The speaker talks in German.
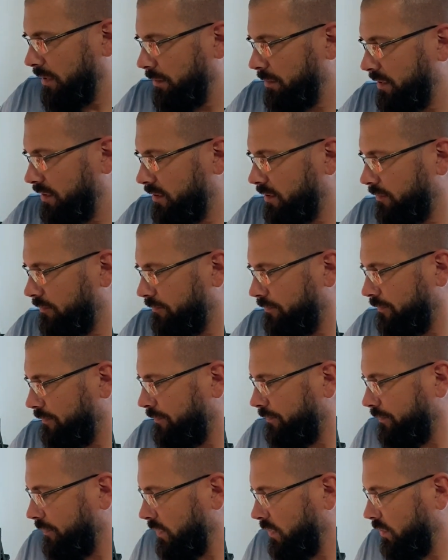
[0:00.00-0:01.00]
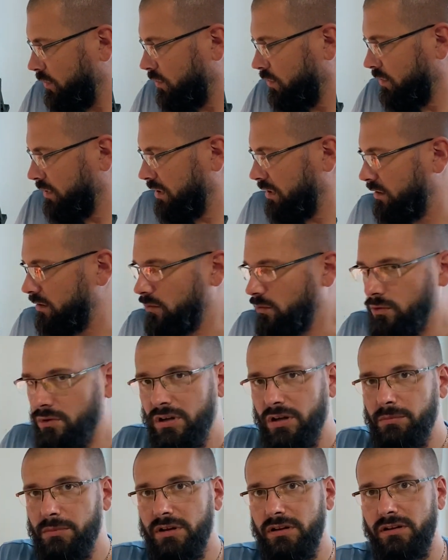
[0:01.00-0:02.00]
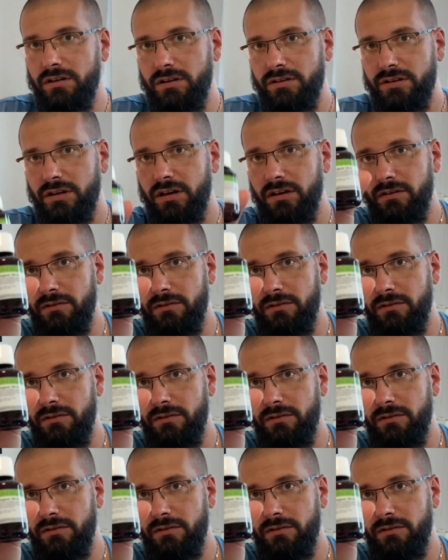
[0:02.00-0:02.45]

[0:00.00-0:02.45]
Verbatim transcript: habe ich 100 Milliliter